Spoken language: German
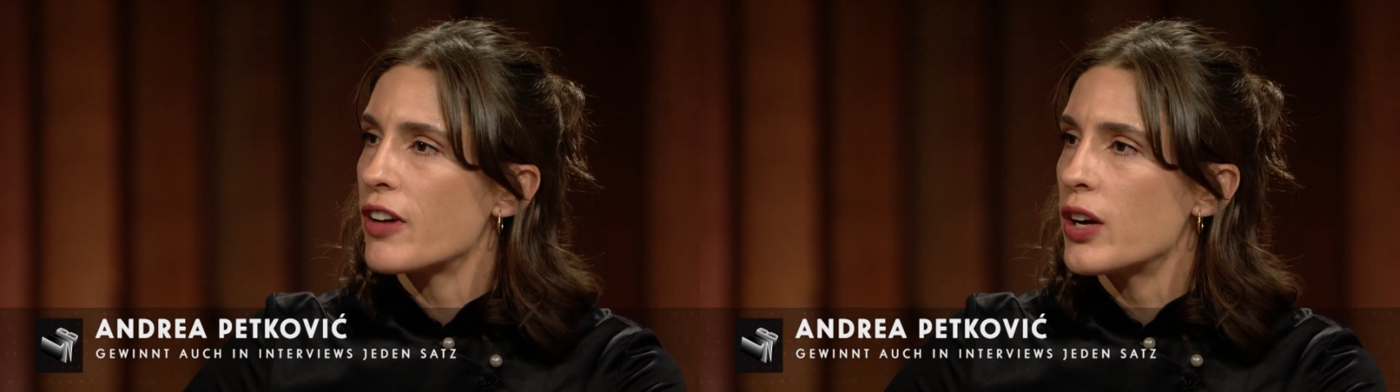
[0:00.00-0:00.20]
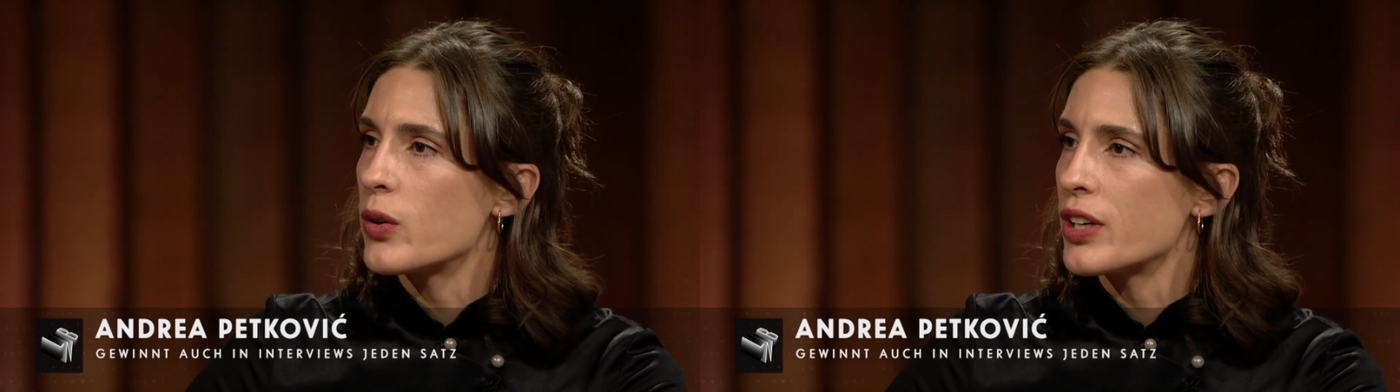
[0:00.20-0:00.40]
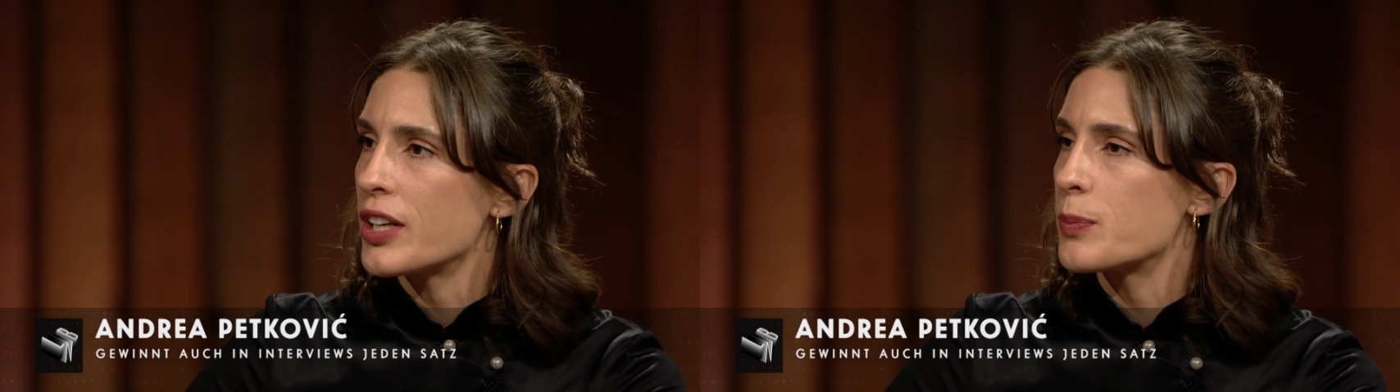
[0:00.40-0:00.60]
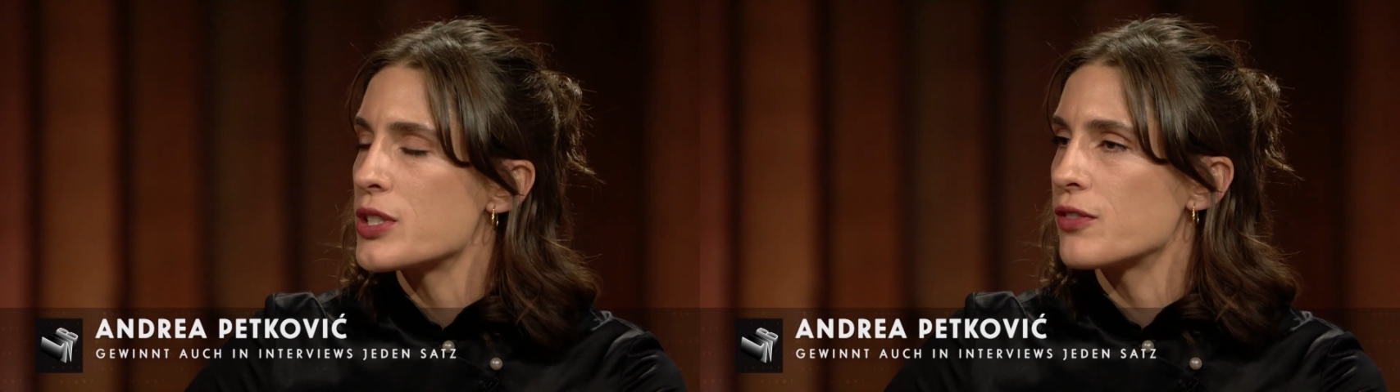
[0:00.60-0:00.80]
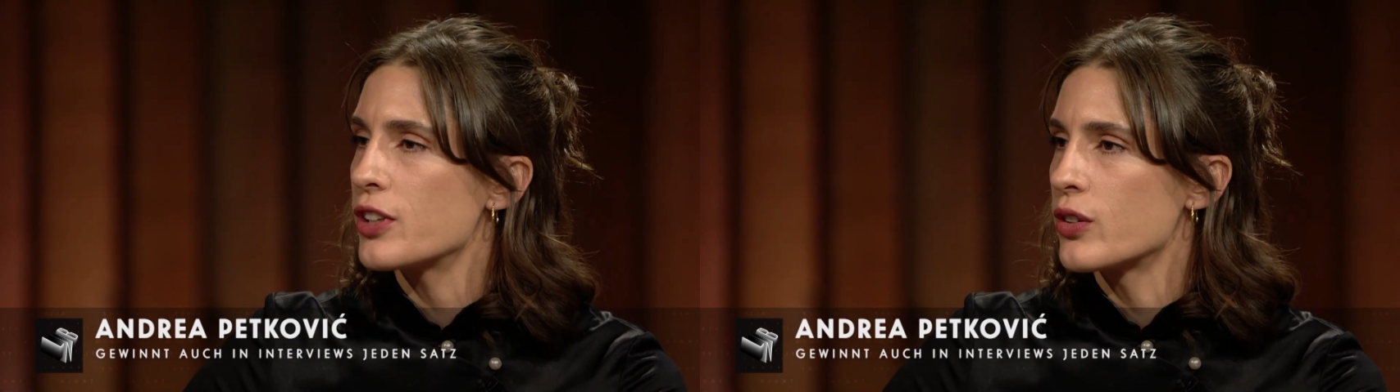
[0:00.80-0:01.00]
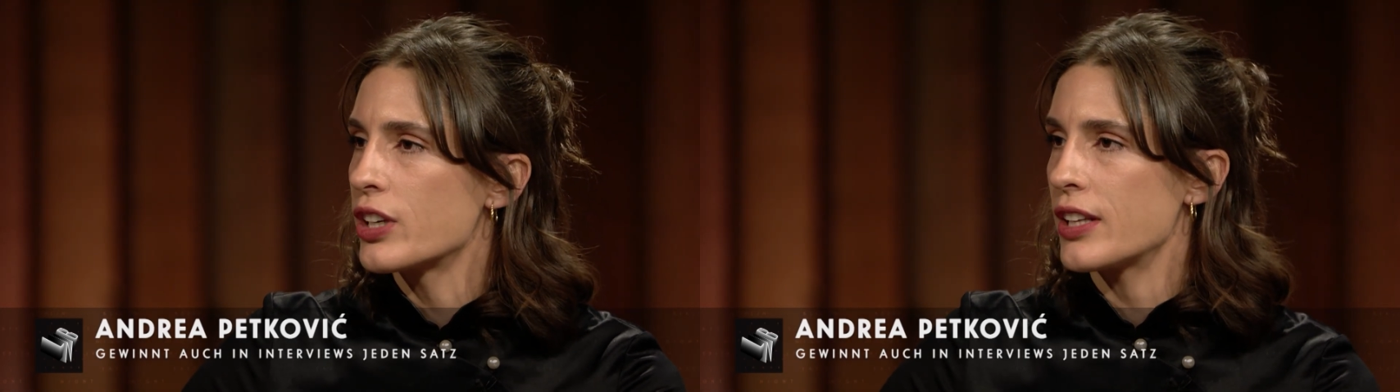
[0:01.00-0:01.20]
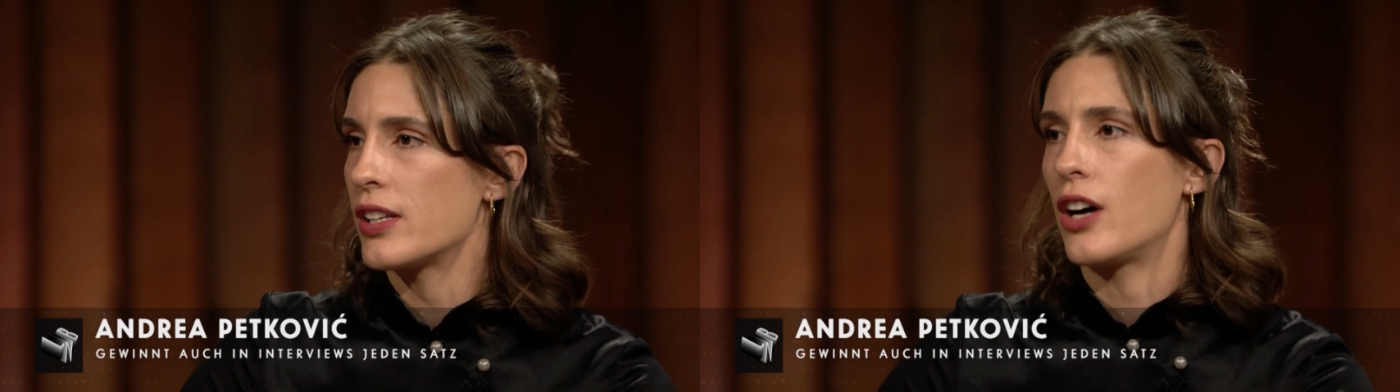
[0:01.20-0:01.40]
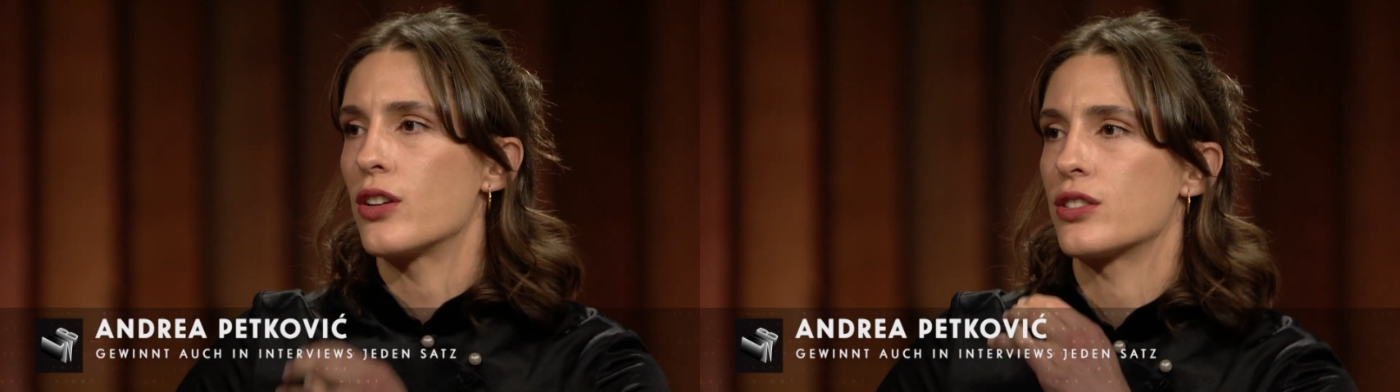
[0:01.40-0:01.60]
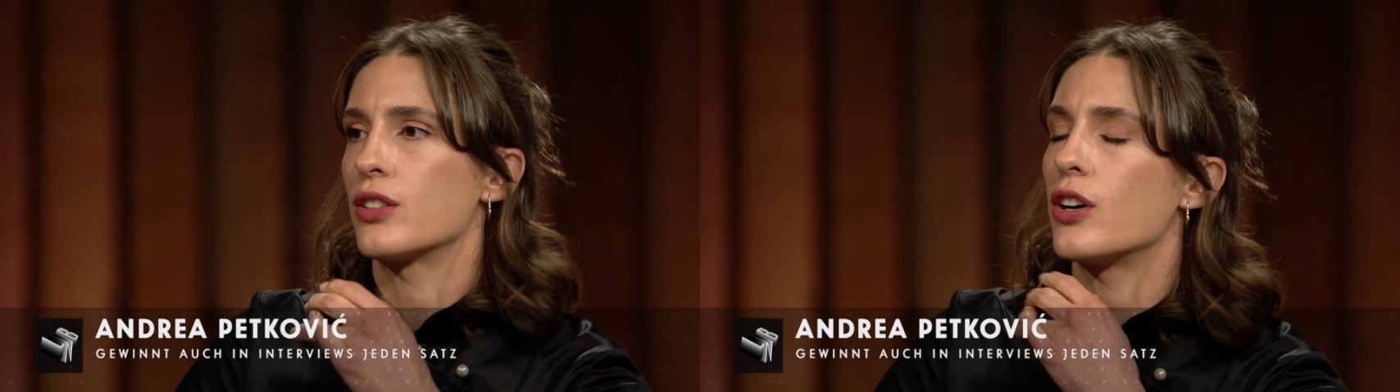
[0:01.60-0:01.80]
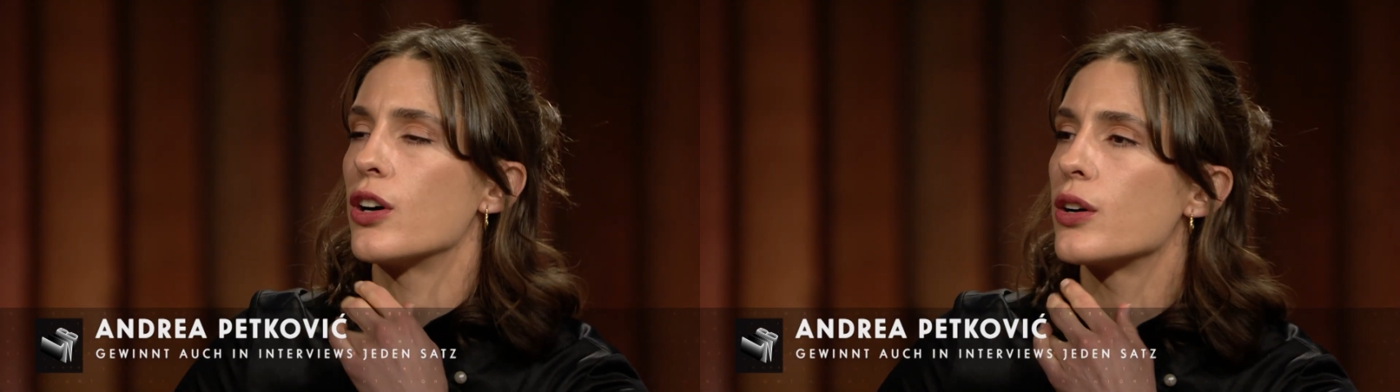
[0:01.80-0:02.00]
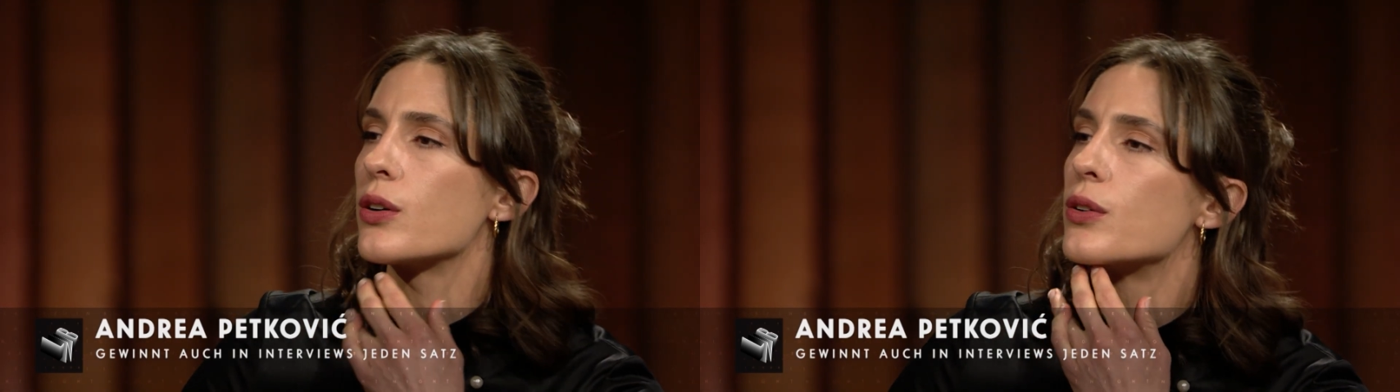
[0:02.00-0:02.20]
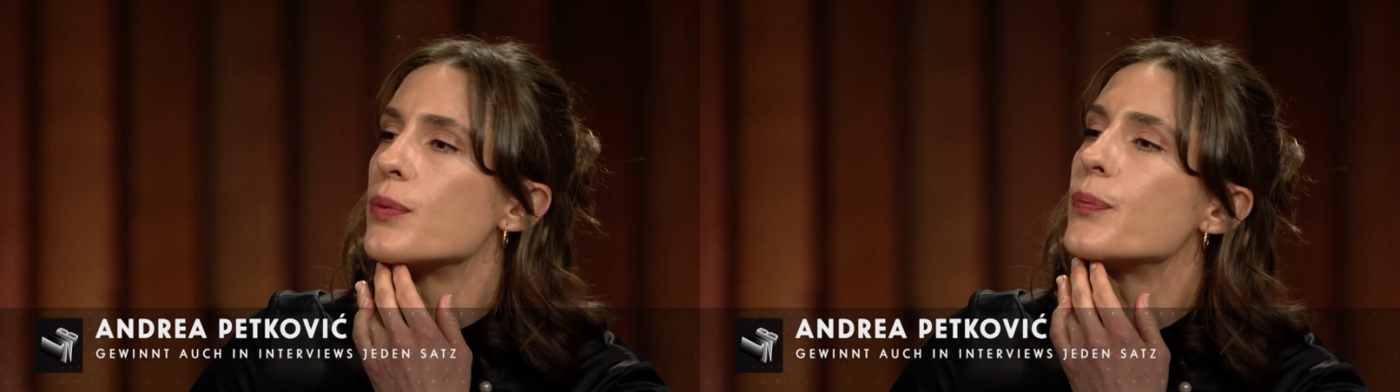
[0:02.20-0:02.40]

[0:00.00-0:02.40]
200 bis 400.000 Euro.